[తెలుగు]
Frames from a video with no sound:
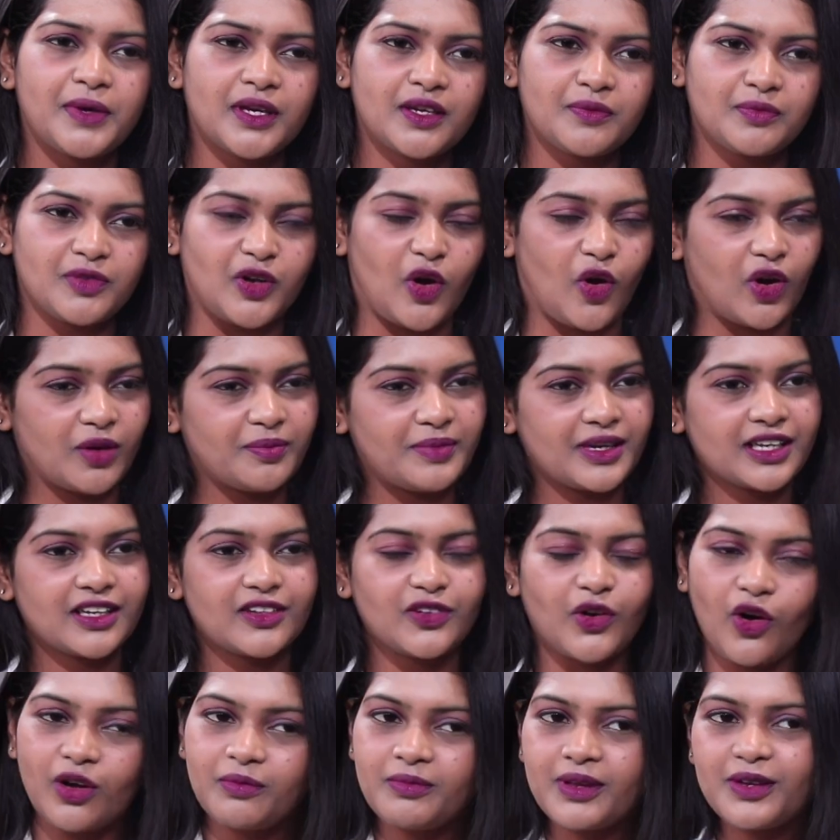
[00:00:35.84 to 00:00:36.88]
మీకు నార్మల్
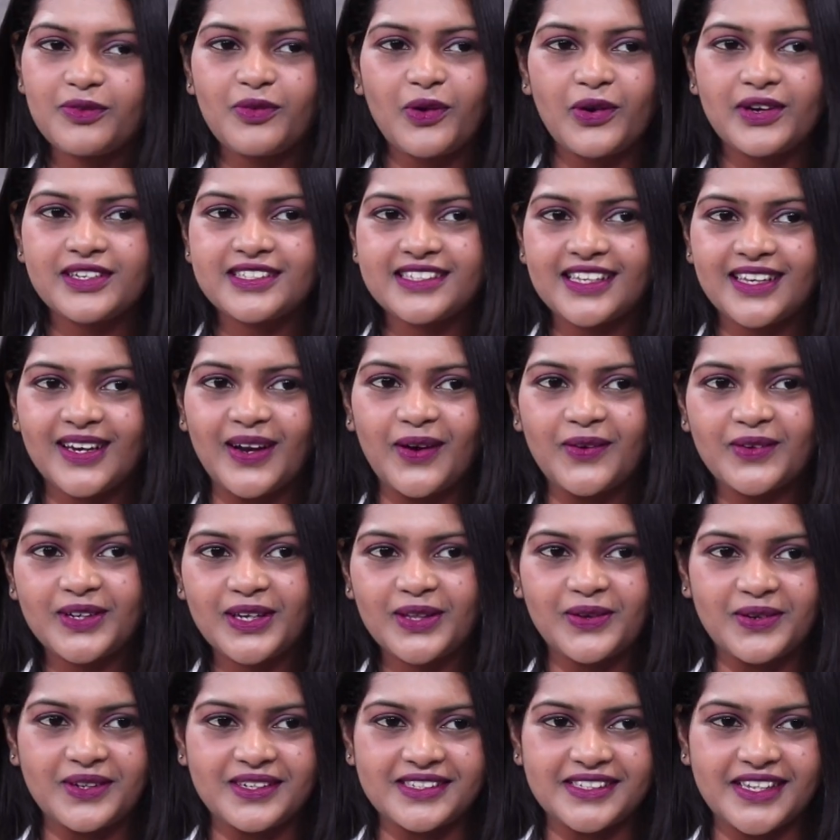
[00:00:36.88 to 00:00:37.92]
గా నార్మల్ వాయిస్ ఎలా
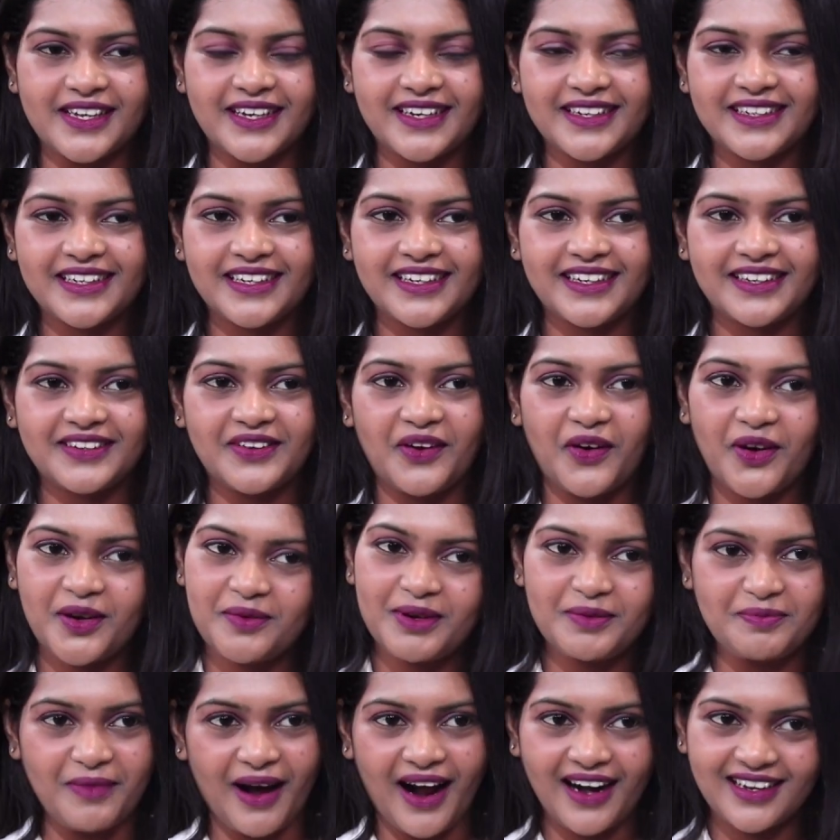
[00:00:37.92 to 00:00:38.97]
ఉంటుంది ఒక్కసారి
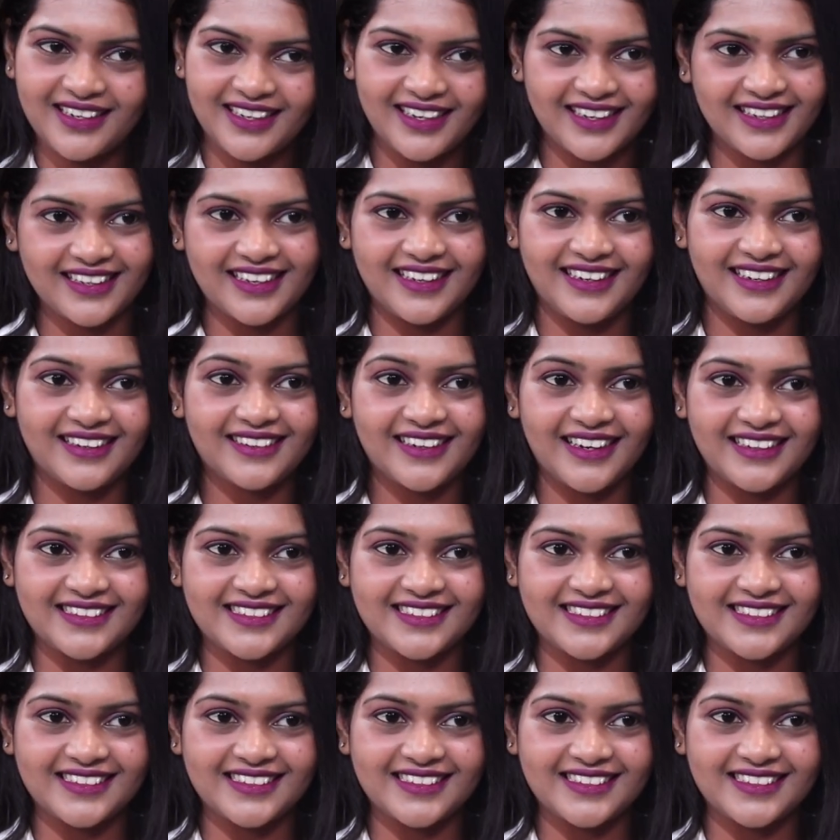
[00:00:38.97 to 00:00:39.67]
నార్మల్ మాట్లాడగలరా